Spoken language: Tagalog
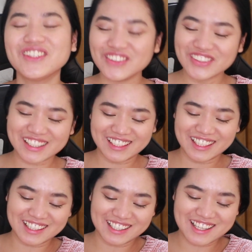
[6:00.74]
Yun yung
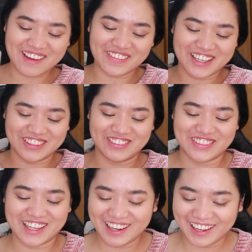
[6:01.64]
kinita niya. Pero
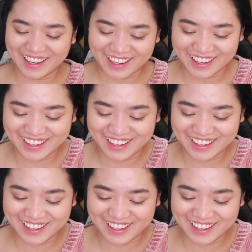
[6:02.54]
wow!